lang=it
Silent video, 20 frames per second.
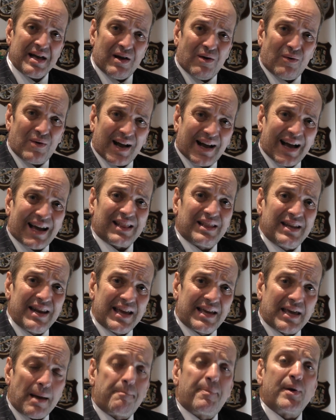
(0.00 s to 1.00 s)
una gara di
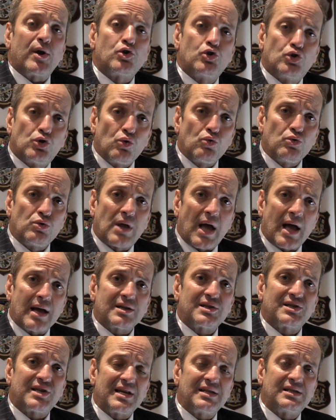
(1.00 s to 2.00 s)
nicchia per giunta
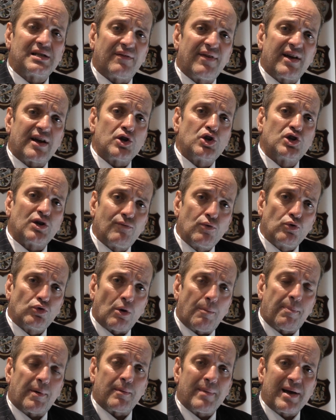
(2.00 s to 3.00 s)
senza aver
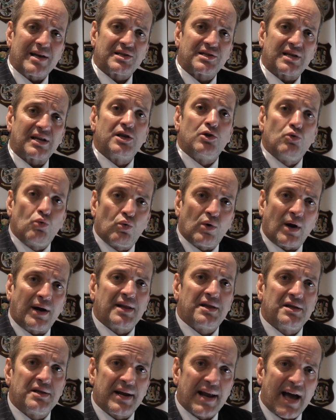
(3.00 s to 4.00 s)
ricevuto promessa di nulla,
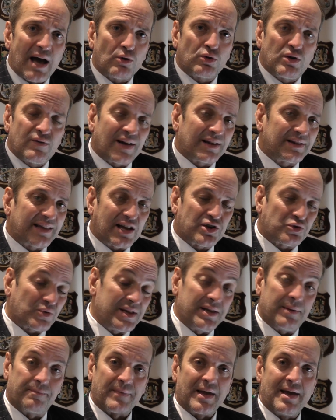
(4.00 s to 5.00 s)
né di denaro o di vantaggio. Quindi...